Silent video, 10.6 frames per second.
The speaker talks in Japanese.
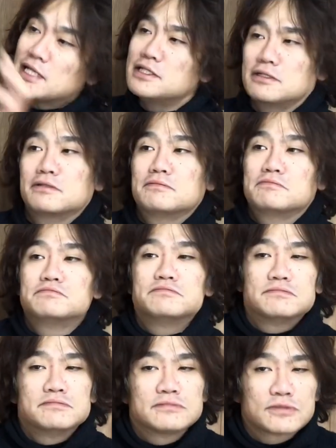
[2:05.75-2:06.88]
ず
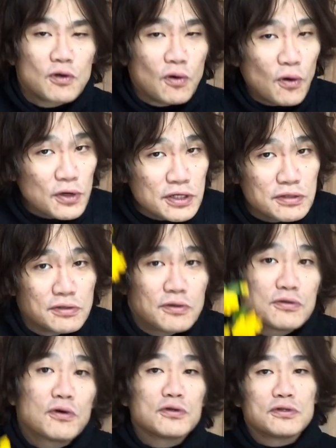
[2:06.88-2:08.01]
こういうのを
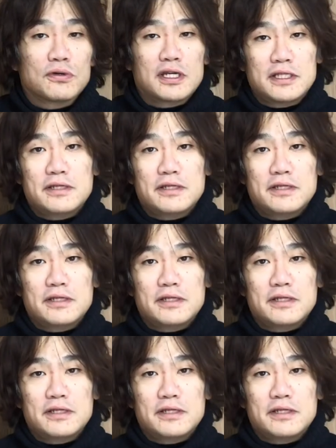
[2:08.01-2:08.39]
取る時